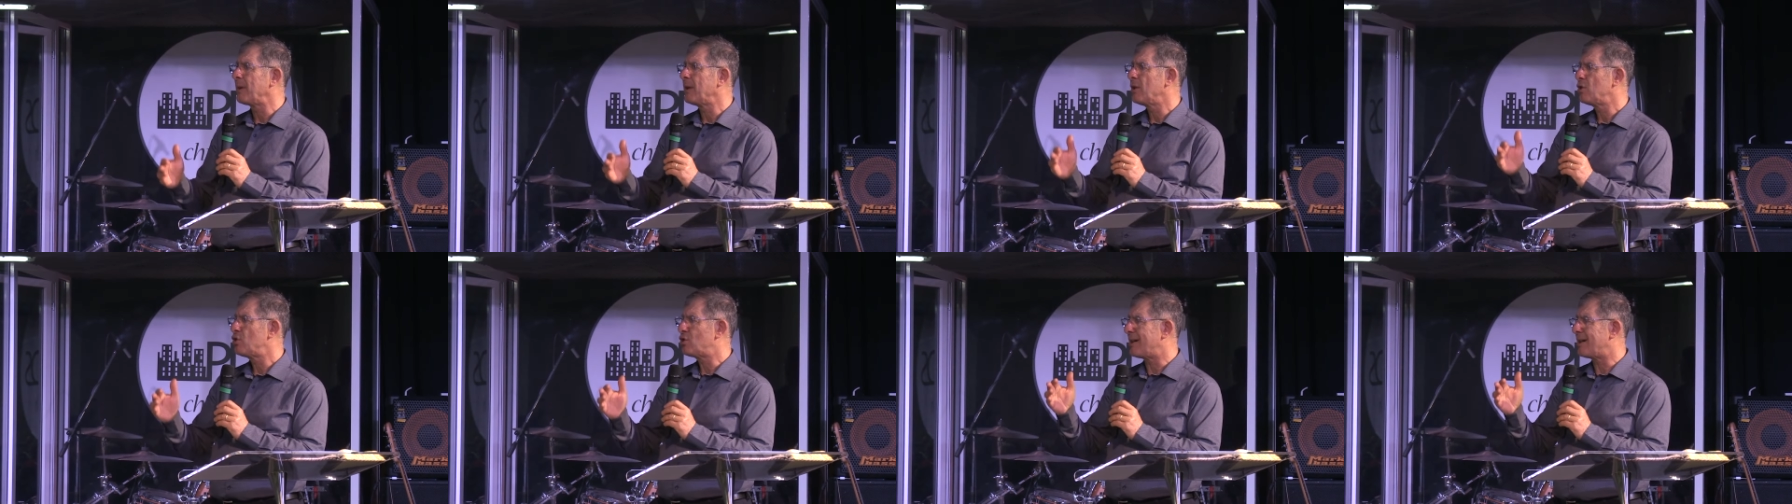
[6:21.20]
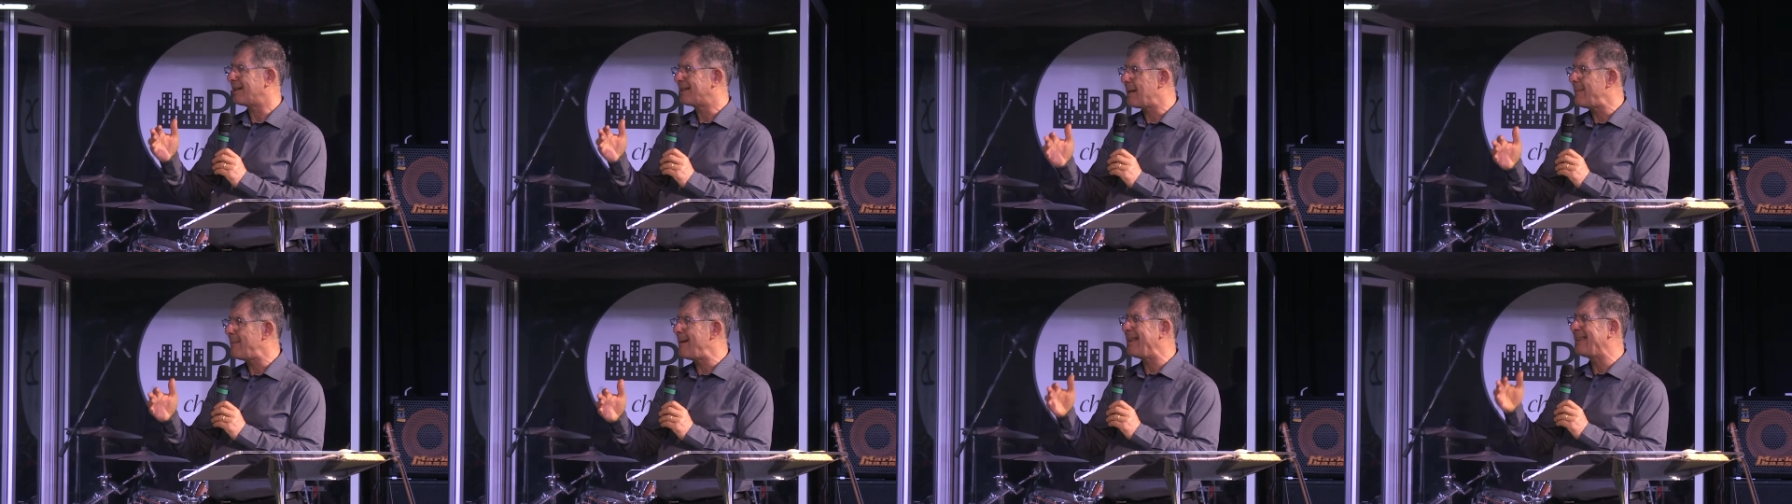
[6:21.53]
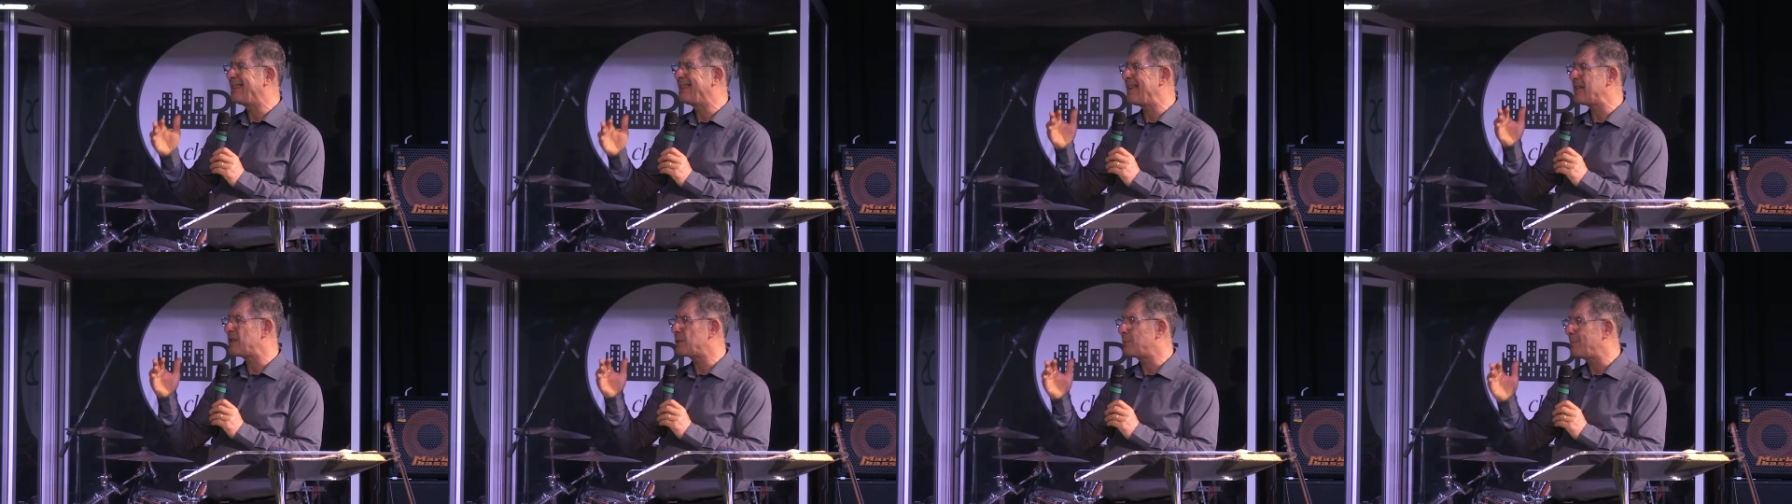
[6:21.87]

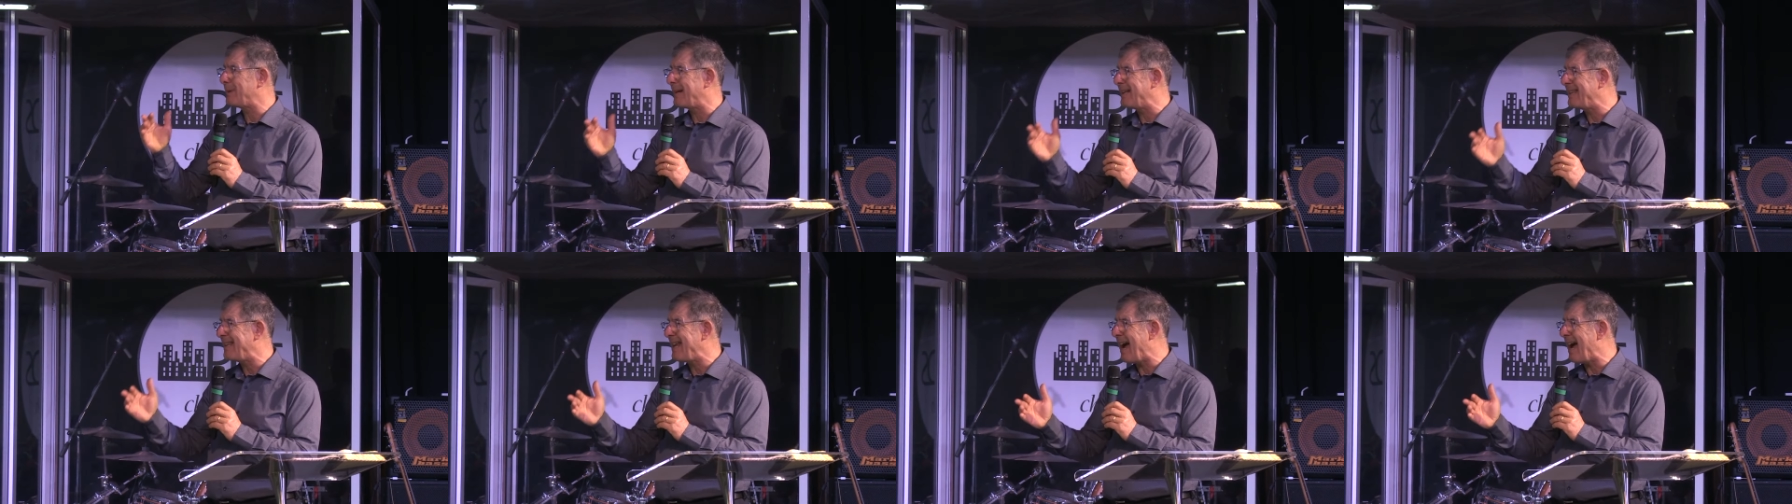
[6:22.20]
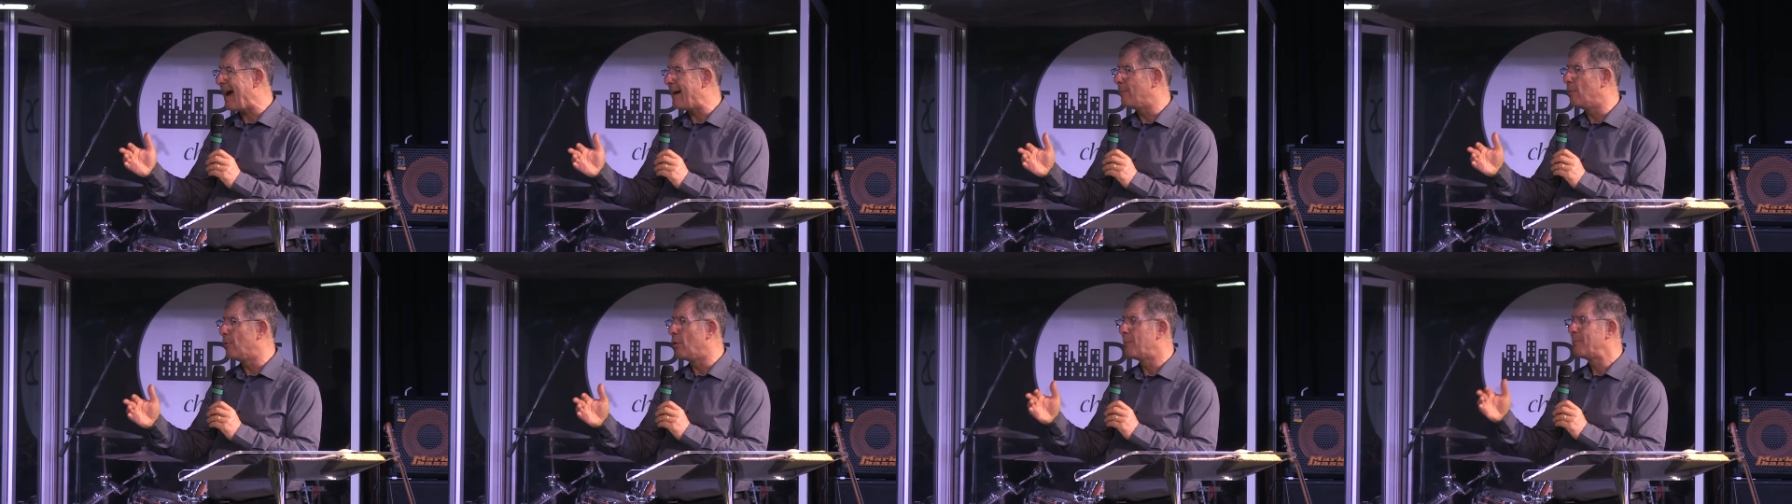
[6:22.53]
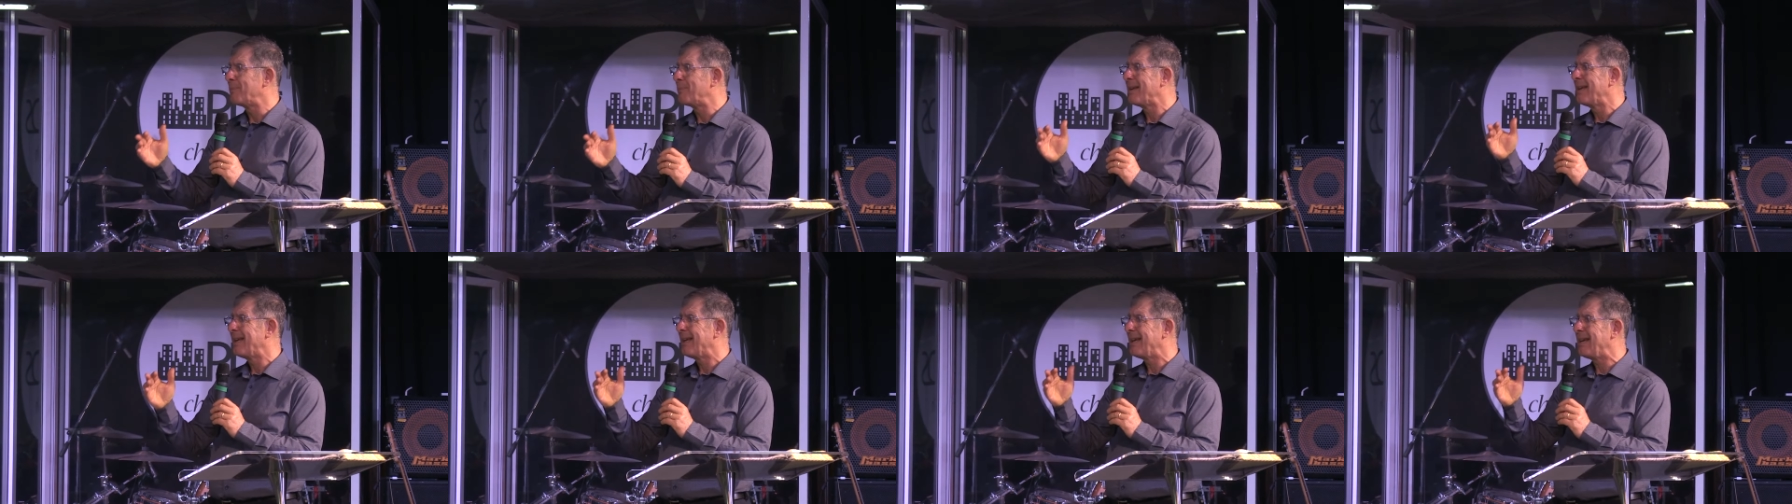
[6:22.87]
certamente esprediamo
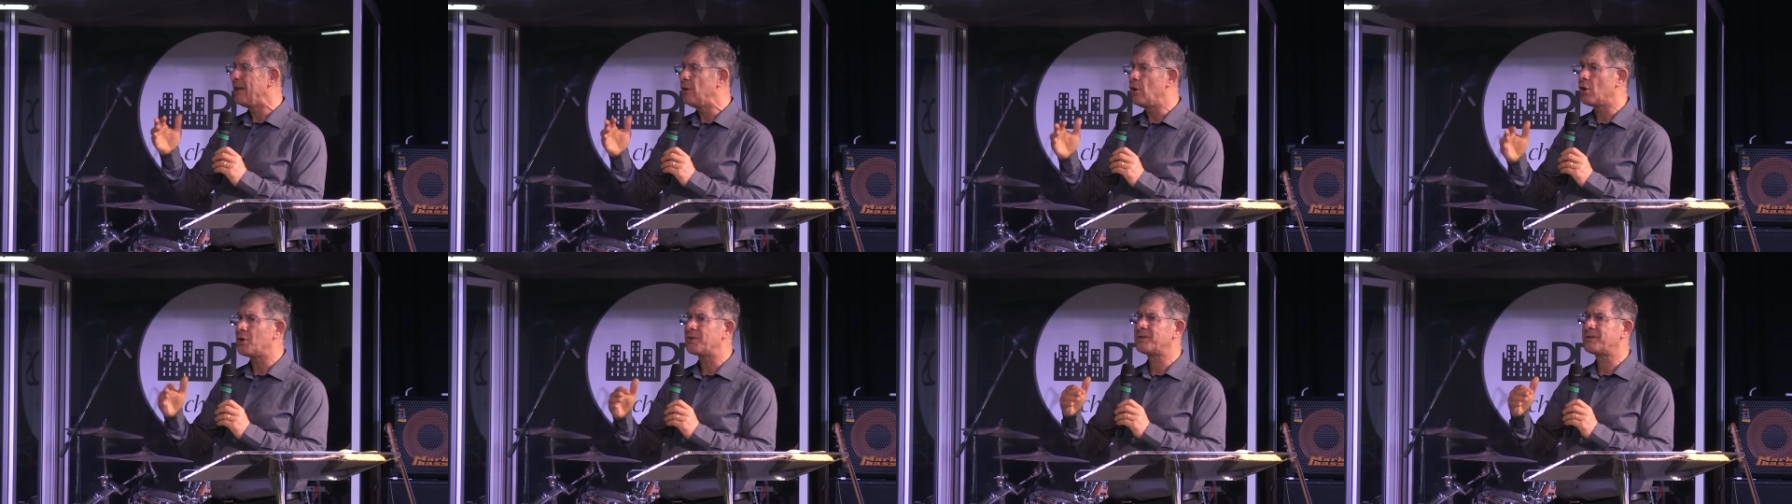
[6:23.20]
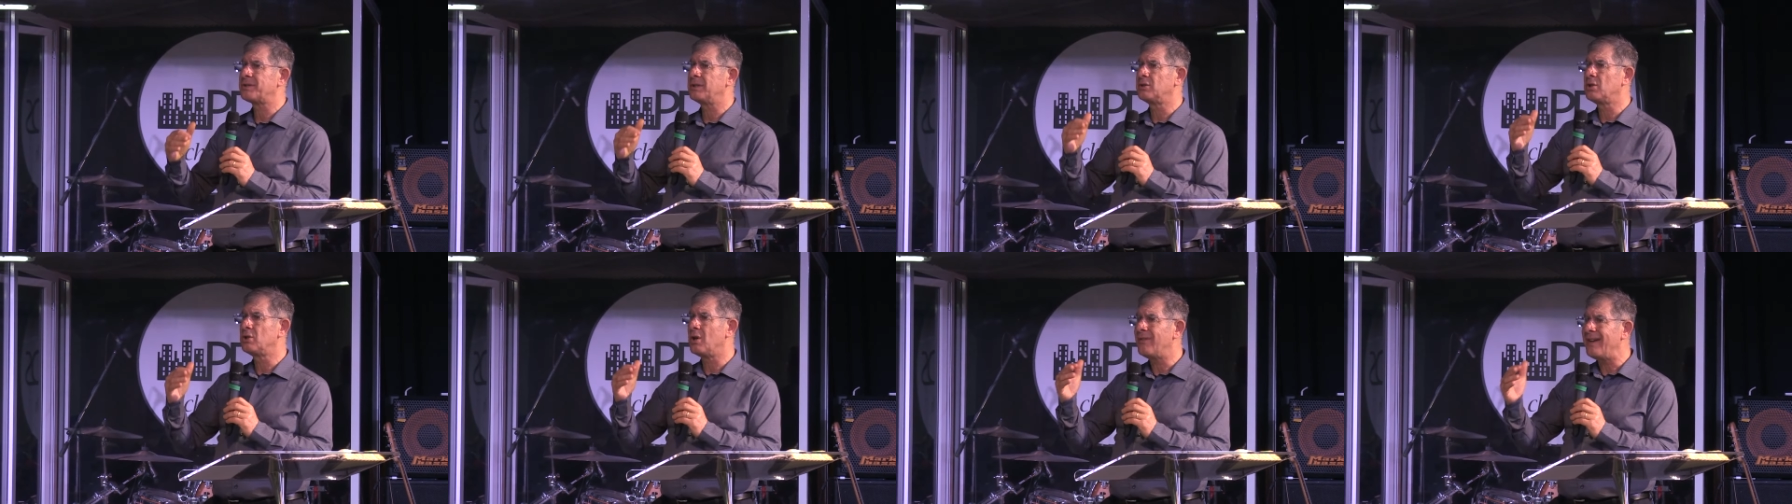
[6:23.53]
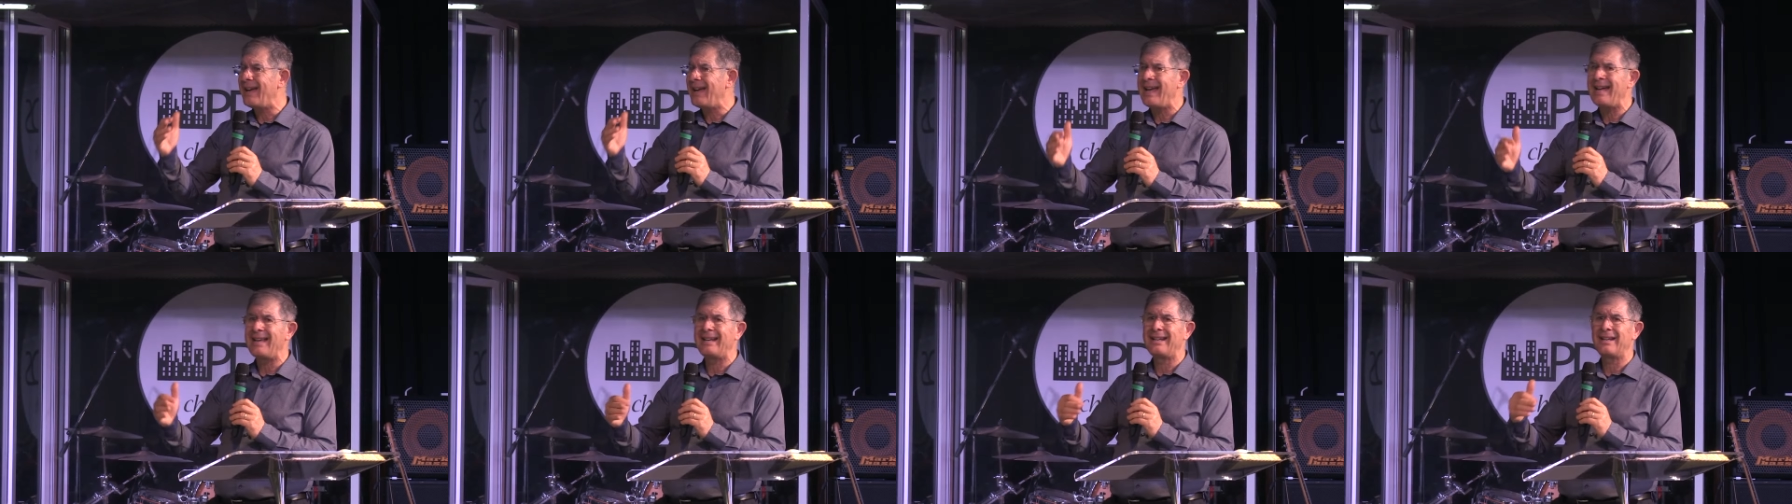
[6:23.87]
i nostri
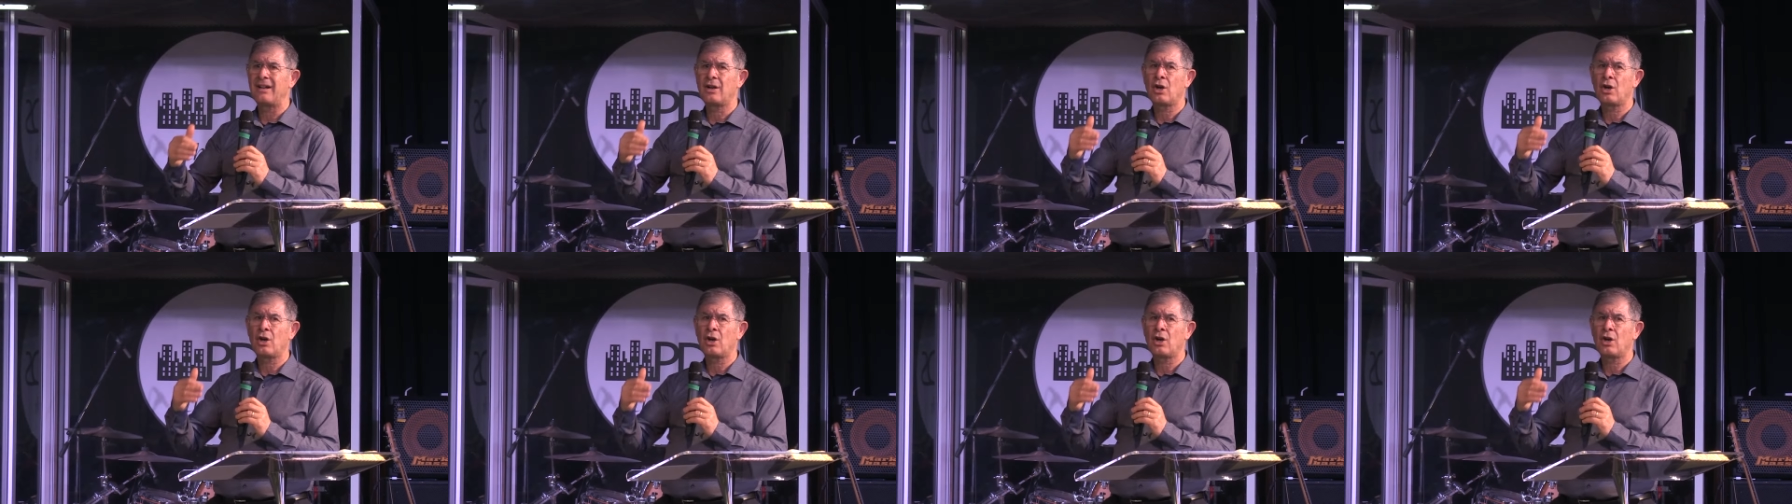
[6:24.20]
doveri,